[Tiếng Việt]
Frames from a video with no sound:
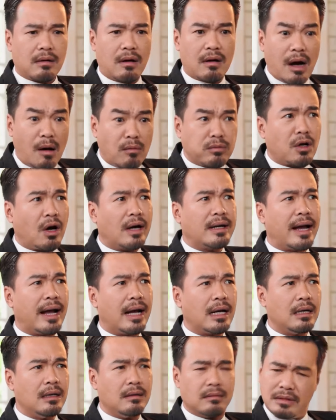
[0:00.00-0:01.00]
Còn không thỏa
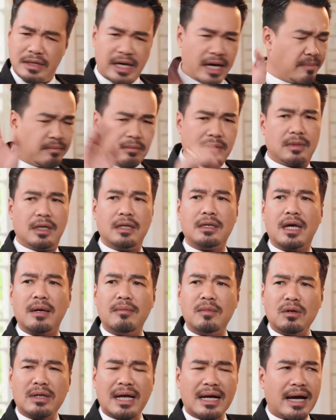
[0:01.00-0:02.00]
đáng á dẹp đi
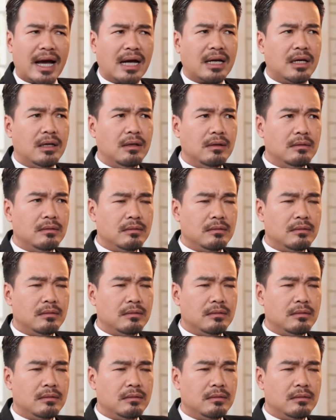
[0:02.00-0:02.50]
tìm đối tác khác đi